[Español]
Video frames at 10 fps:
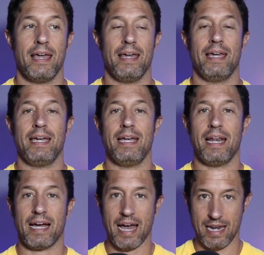
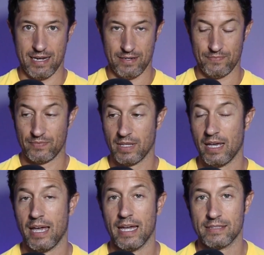ilegal.
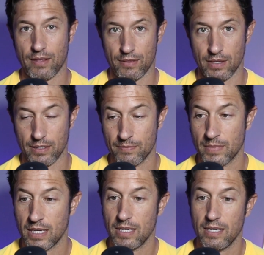Es decir,
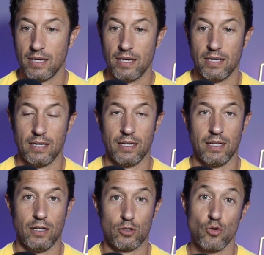
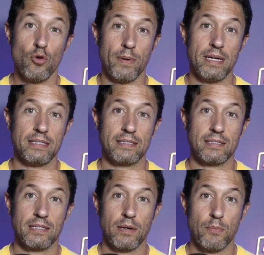los
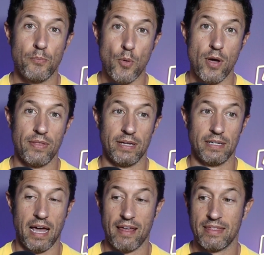clubes pueden
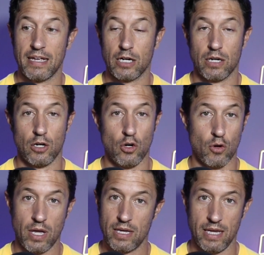hacer lo
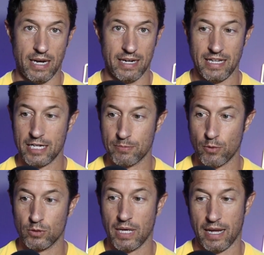que quieran y
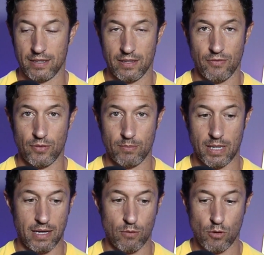explotar de
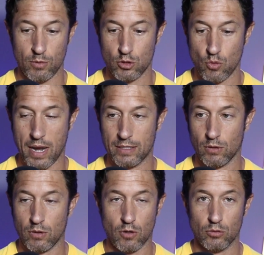forma audiovisual todo
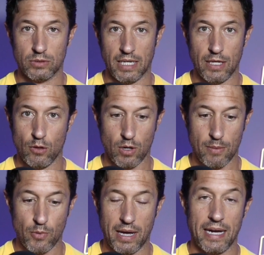el contenido que
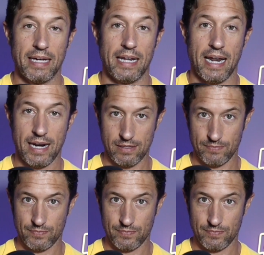puedan generar,